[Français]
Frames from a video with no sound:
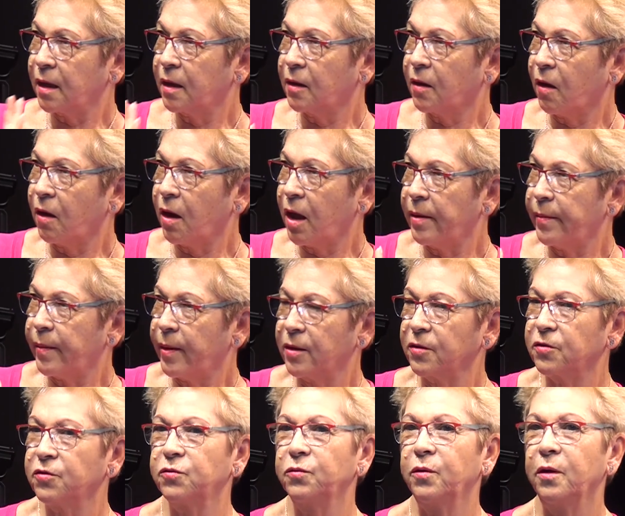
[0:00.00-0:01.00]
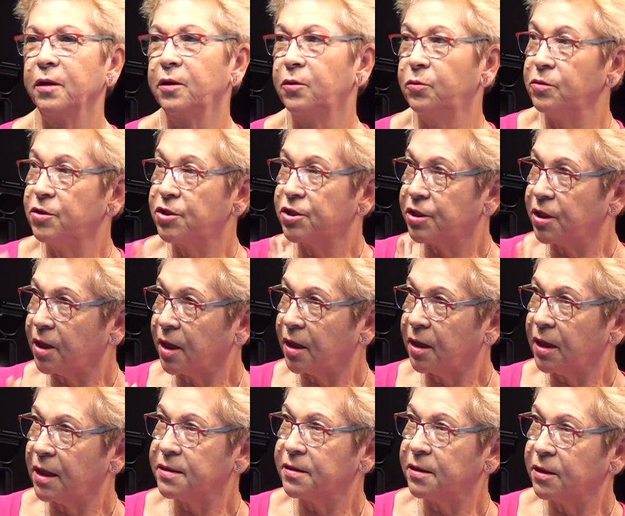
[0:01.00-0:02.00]
ans, un par jour, il coûte cher
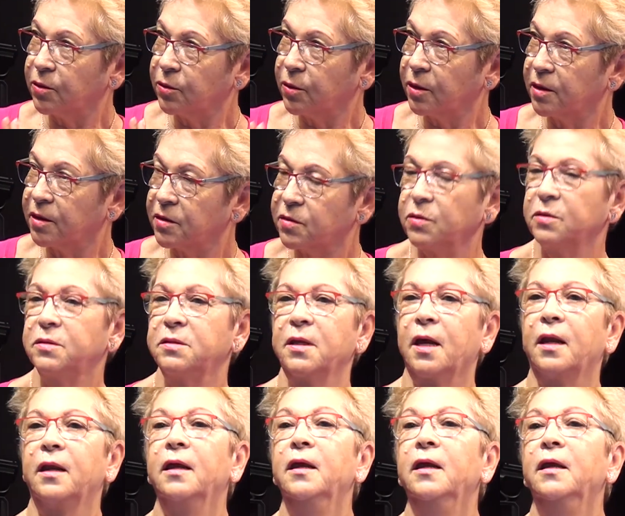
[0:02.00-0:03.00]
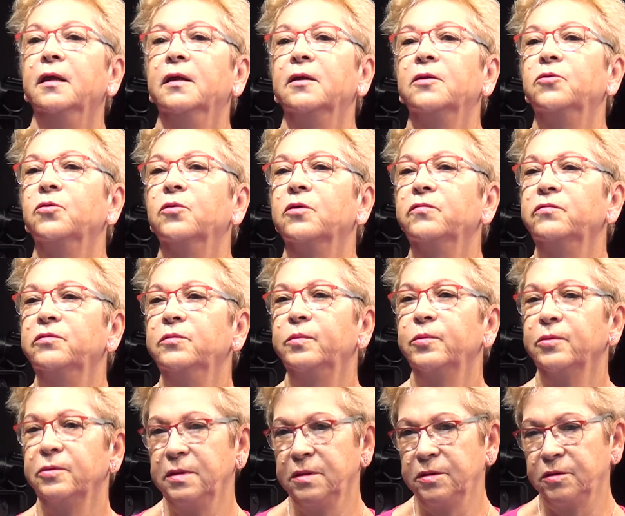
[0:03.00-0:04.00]
la sécurité sociale. Donc vous
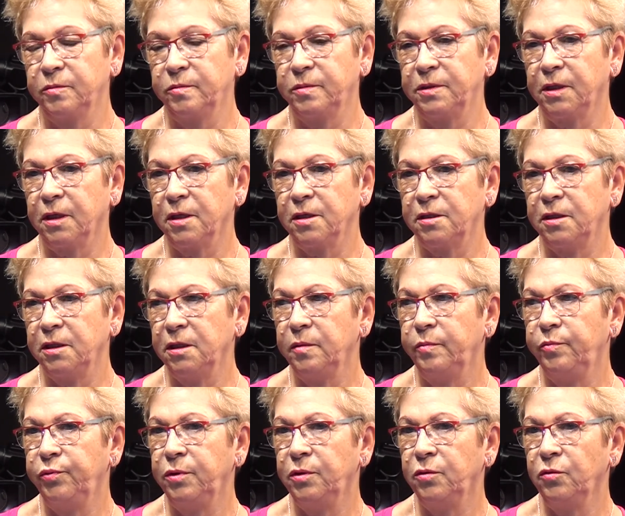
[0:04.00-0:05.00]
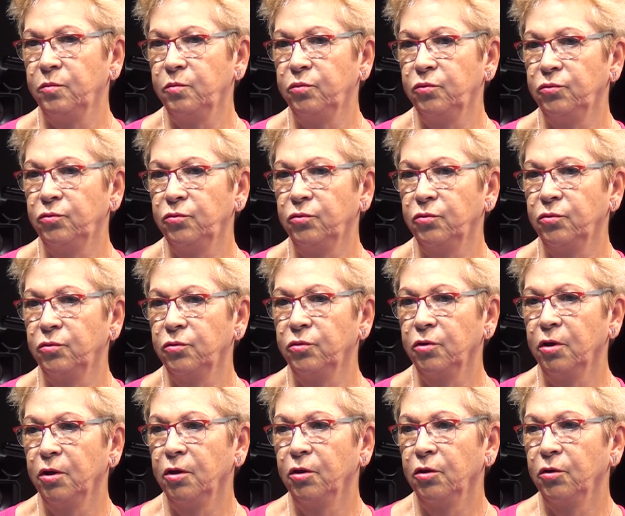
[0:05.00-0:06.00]
prenez ce petit cachet et puis au bout de
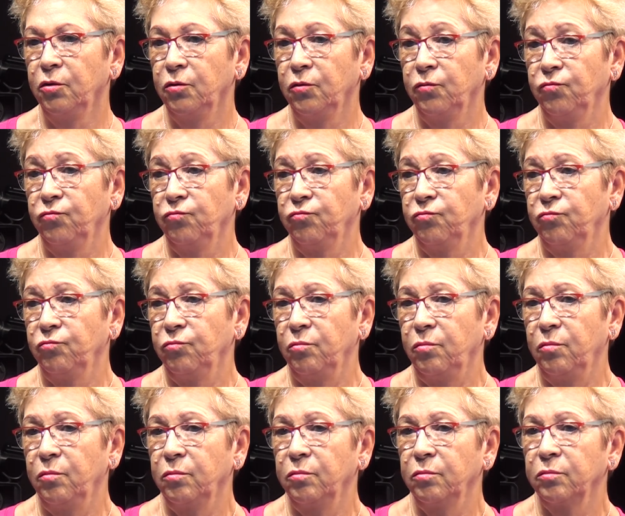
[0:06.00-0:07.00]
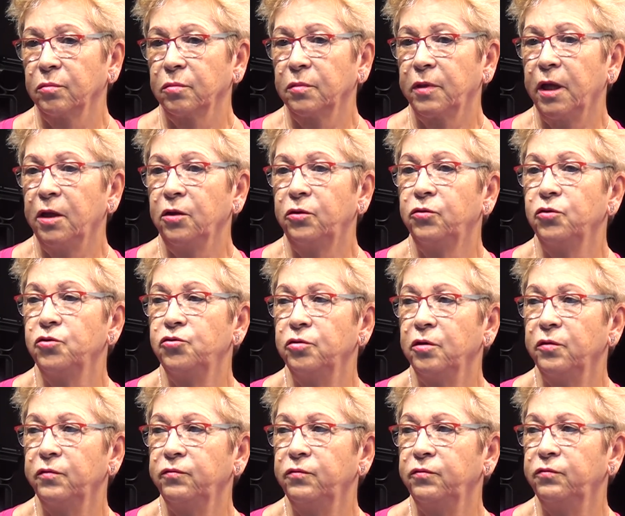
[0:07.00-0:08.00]
Quelques
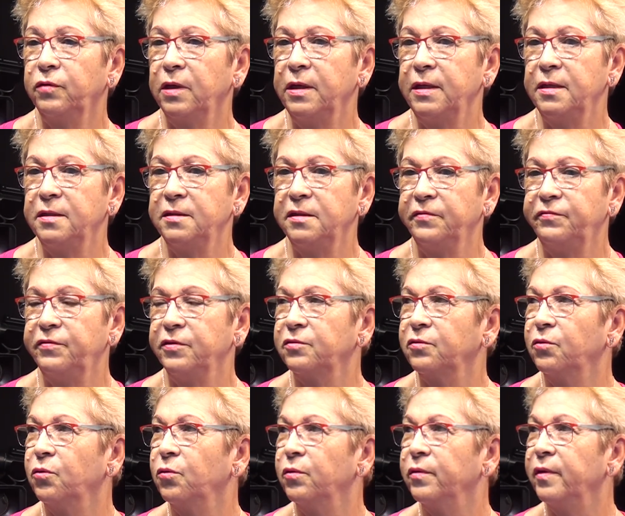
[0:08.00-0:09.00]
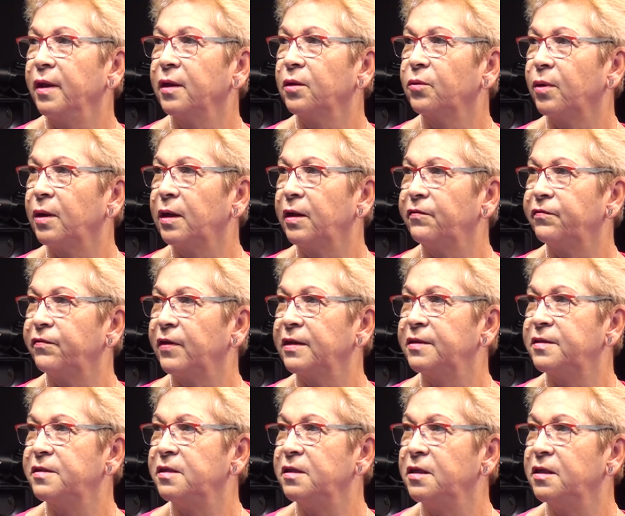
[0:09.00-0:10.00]
jours, vous voyez les effets secondaires, quoi, la
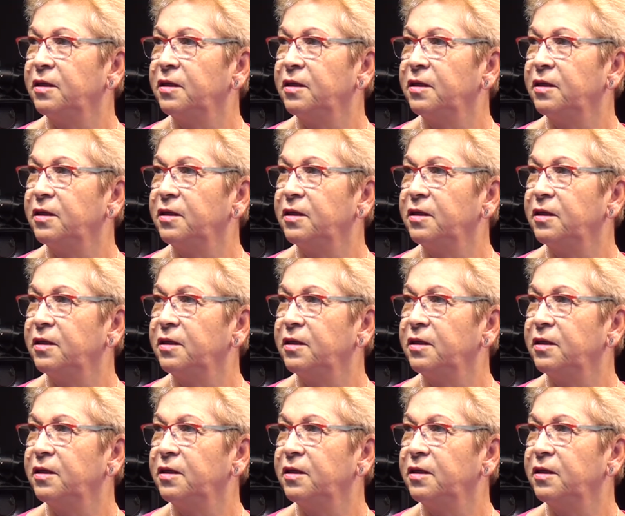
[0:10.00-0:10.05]
fatigue, les